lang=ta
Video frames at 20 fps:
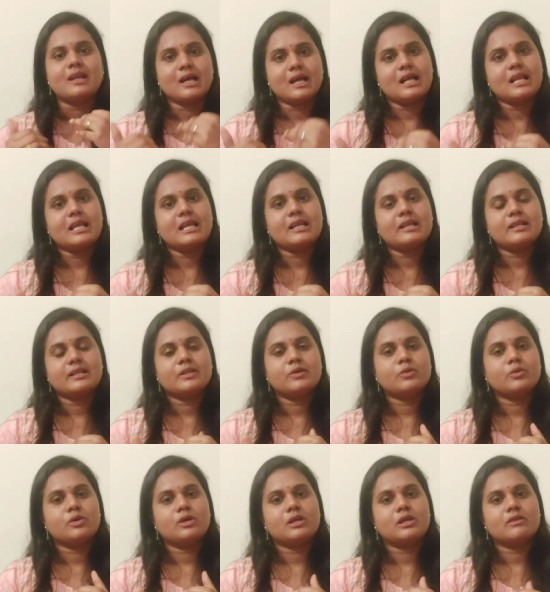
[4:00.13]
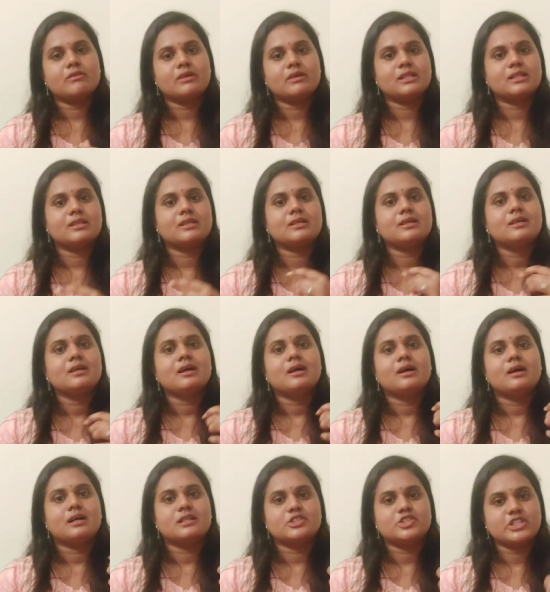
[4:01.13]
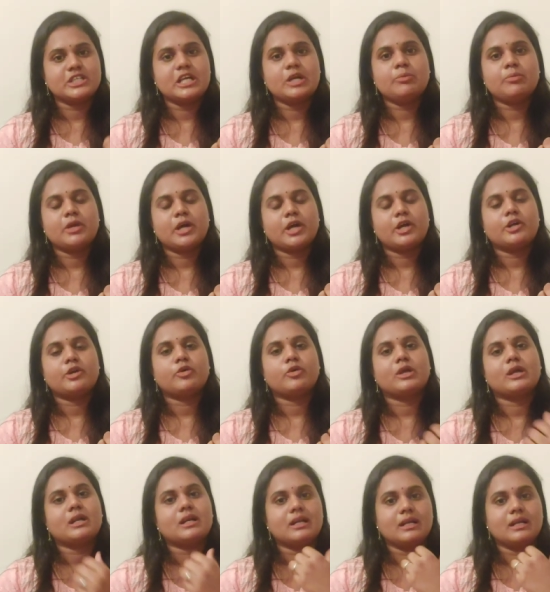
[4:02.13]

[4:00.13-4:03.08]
நாளையிலேருந்து உங்களுக்கு வந்து ஜிஎம் டயட்டோட